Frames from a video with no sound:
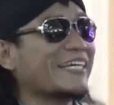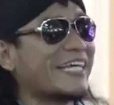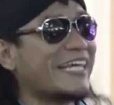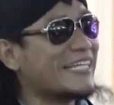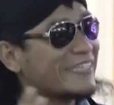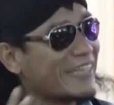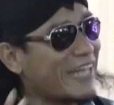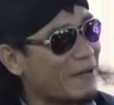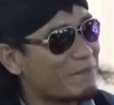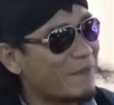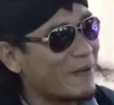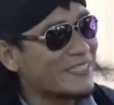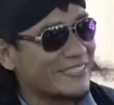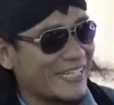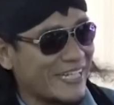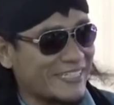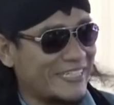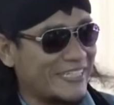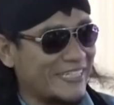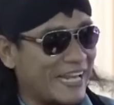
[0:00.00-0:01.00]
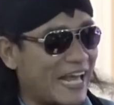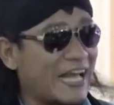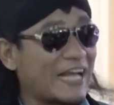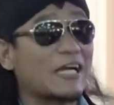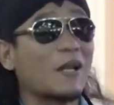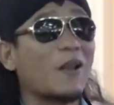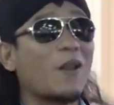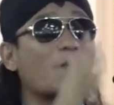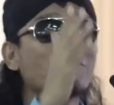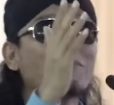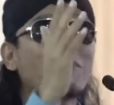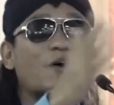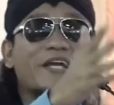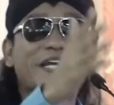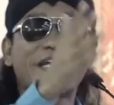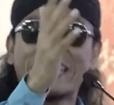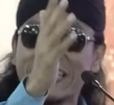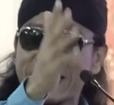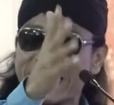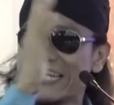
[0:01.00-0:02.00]
kita Pancasila kelompok
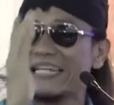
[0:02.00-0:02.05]
ini